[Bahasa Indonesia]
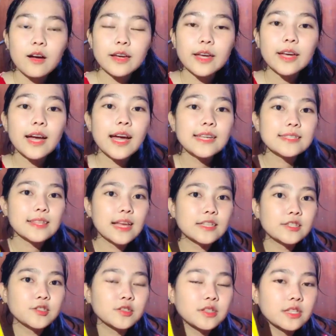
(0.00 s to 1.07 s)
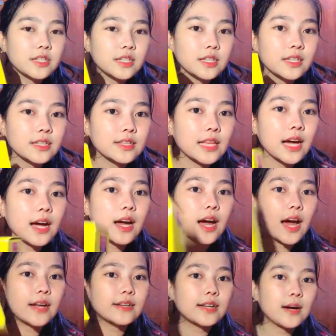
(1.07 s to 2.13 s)
Oke okay guys, lanjut ini kita
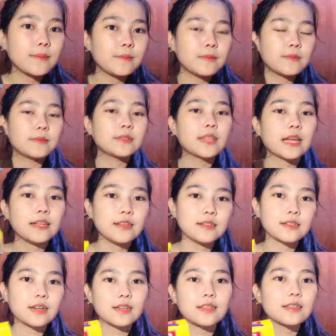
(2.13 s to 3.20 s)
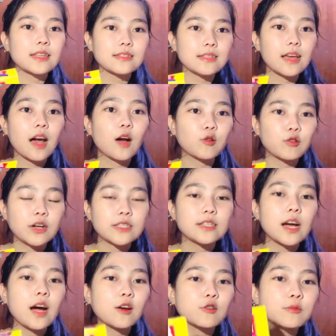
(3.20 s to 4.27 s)
ada tadi enggak kita sih aku
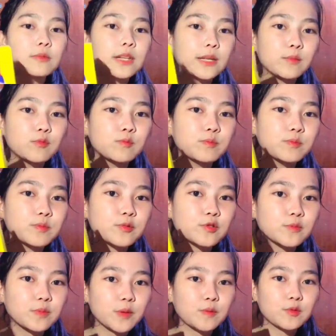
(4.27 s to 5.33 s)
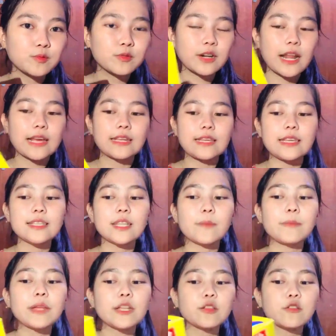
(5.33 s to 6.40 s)
aja aku beli super bubur lagi
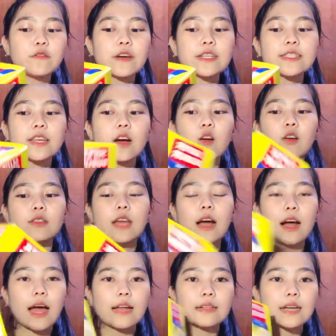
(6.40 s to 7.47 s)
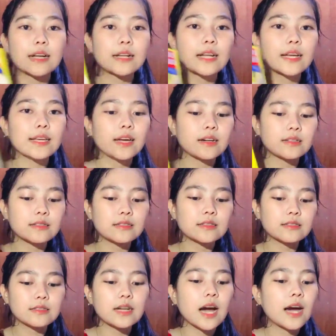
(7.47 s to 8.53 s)
tapi ini tuh versi yang kotakan karena yang
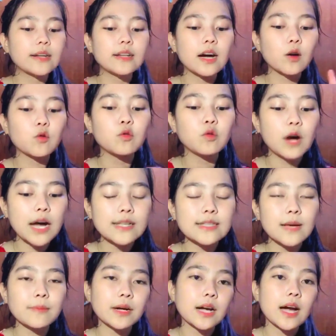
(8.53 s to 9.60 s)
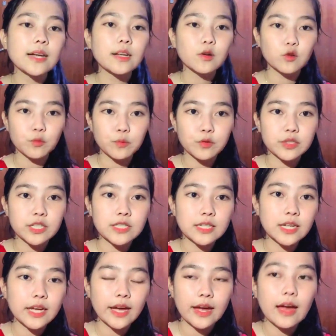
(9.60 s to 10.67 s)
enggak ada kuah sama enggak ada kerupuknya
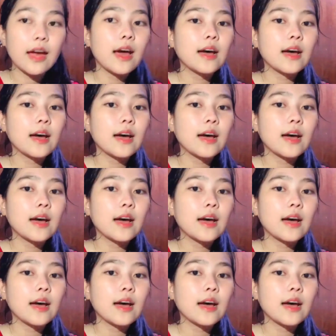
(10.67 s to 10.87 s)
jadi kayak